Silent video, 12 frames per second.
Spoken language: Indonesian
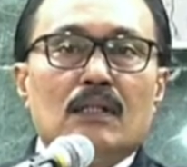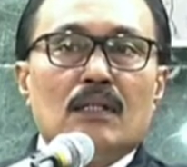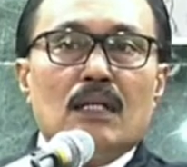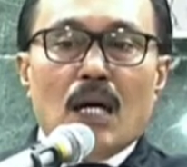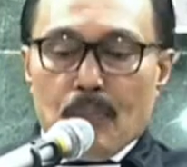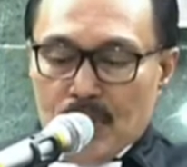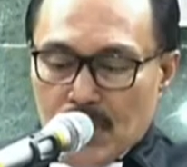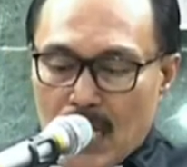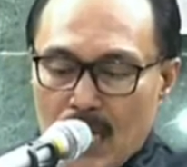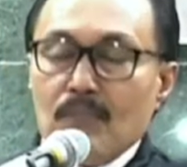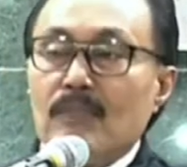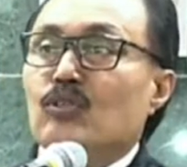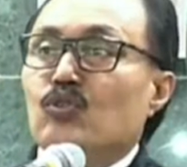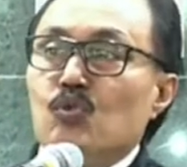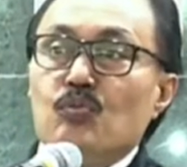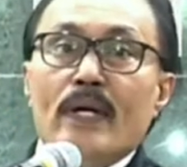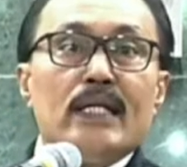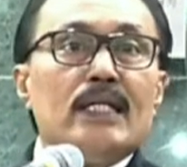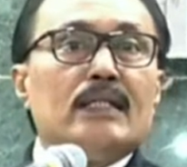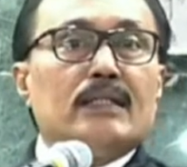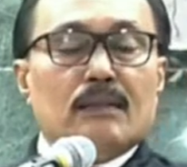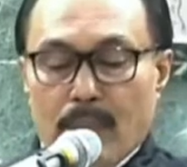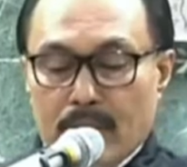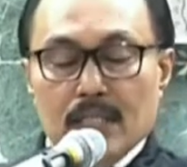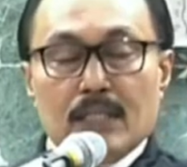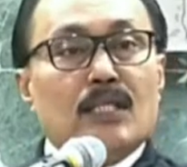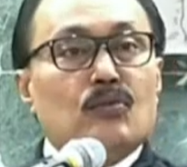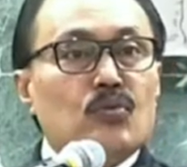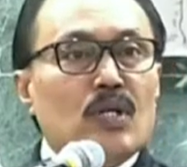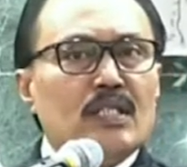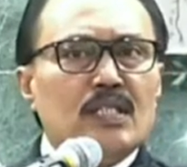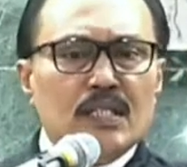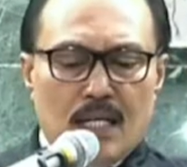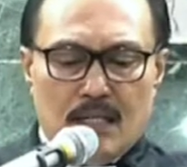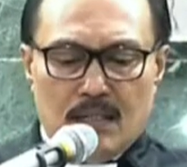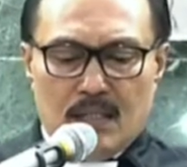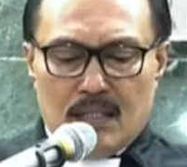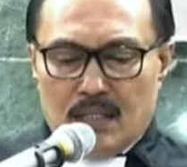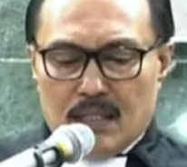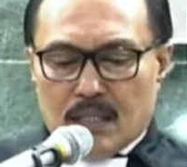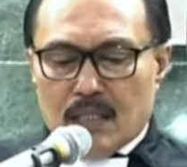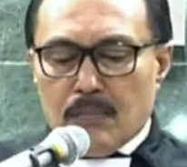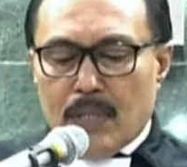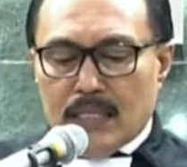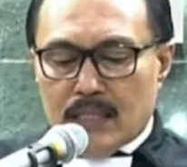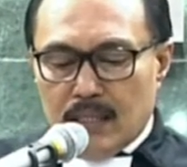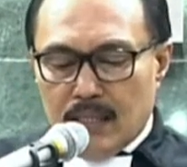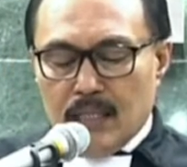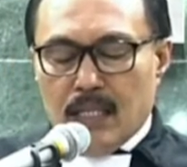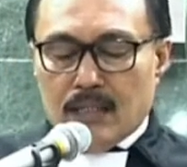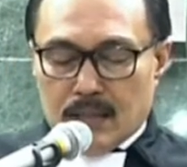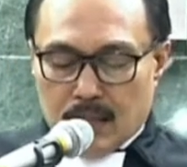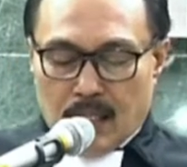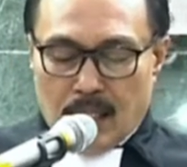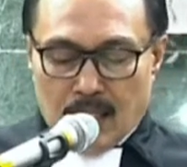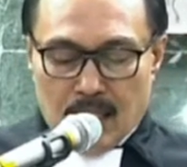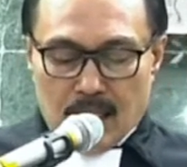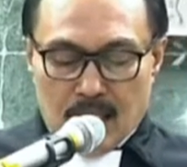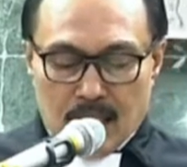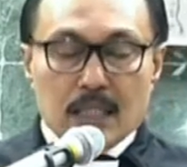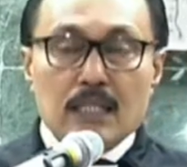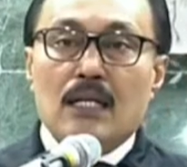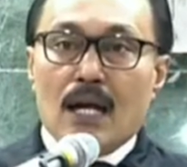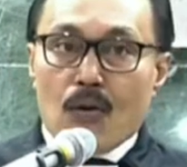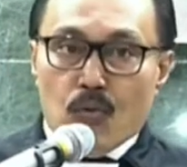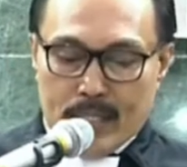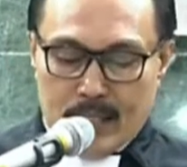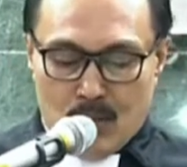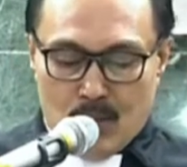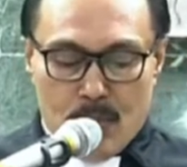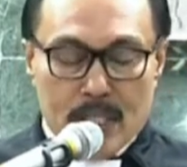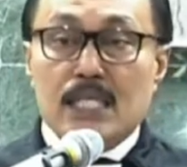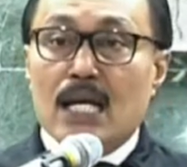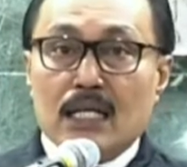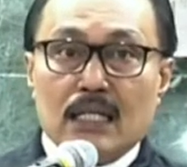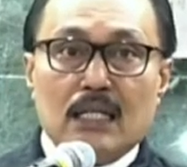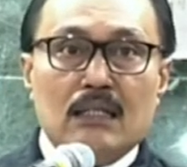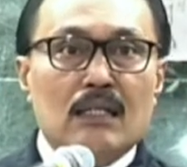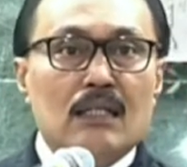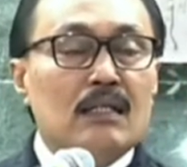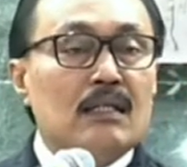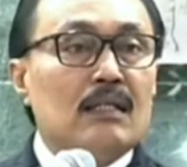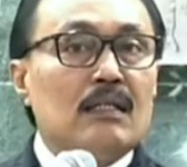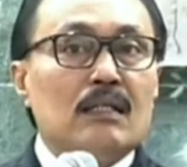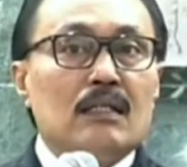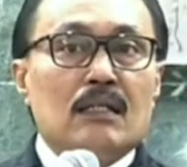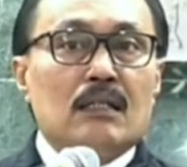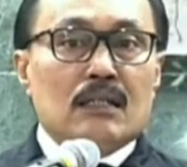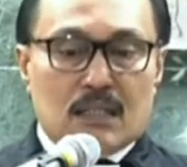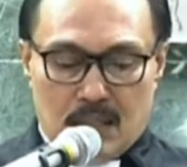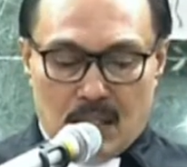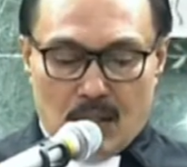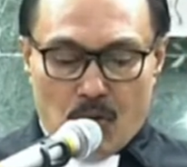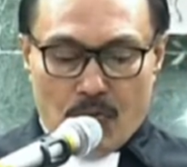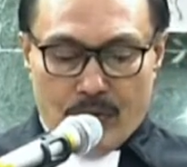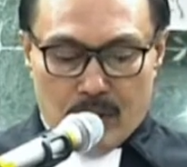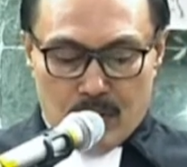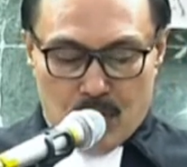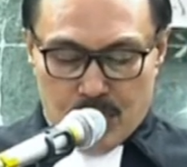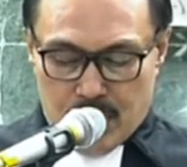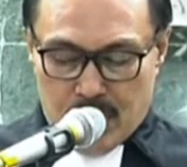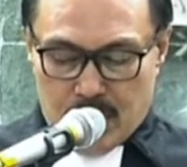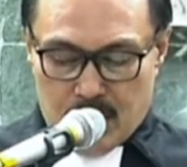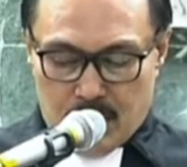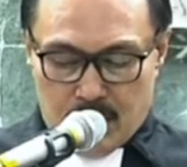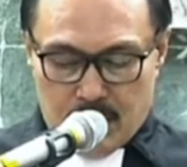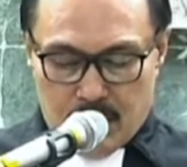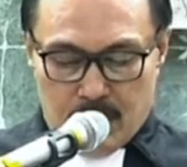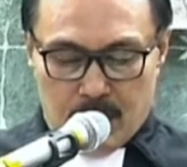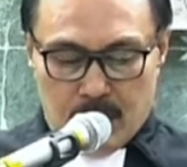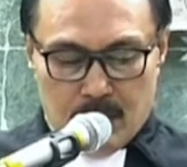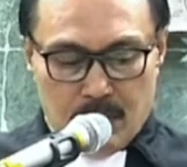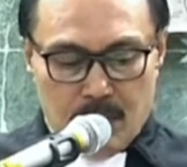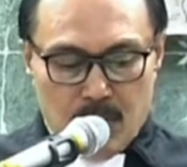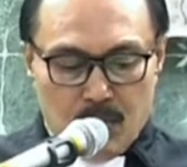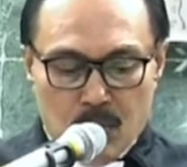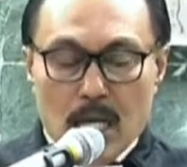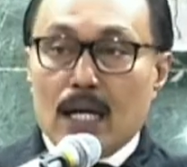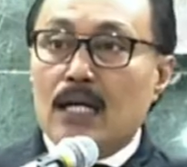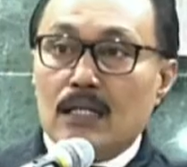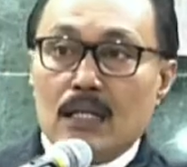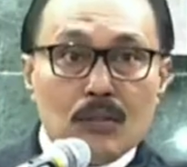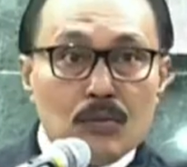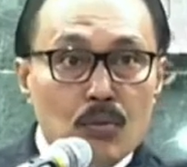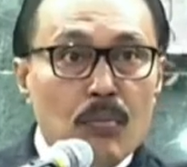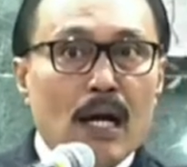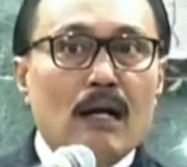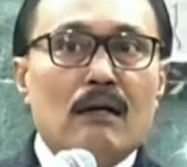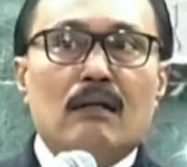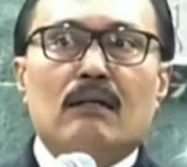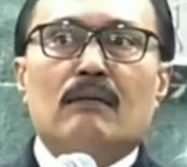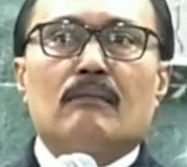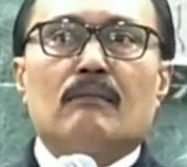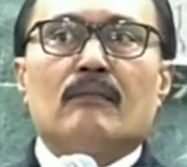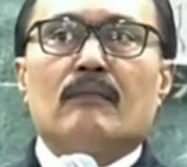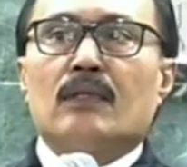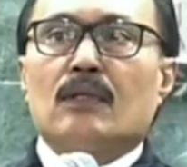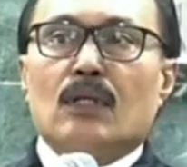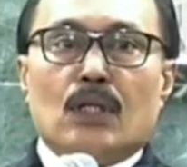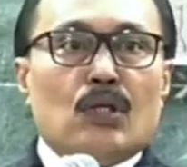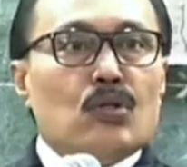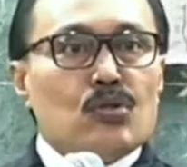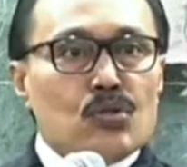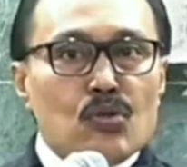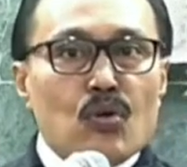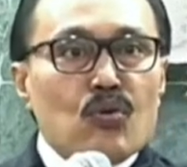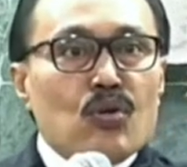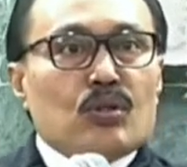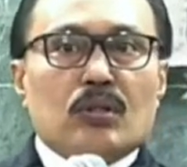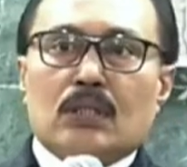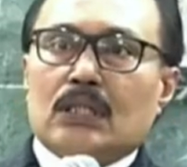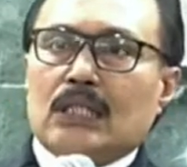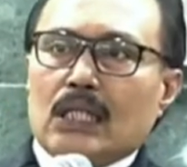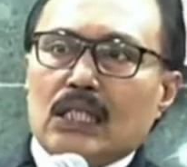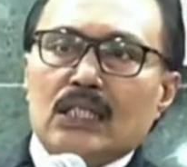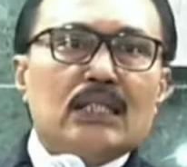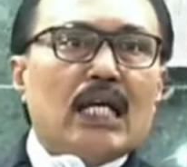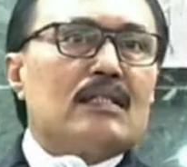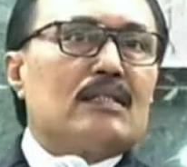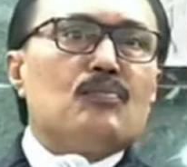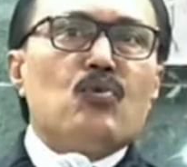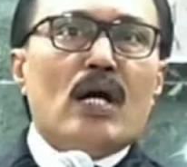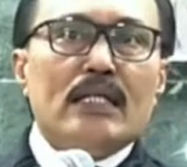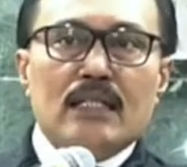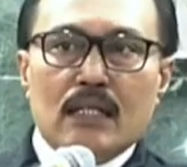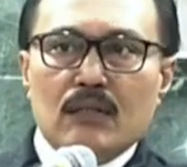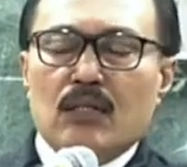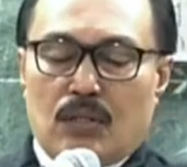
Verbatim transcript: habis sahak matu berita tunasida teman kalian sekarang lagi dirawat di rumah sakit karena overdosis menggunakan narkoba songgot terhentak semuanya. Loh,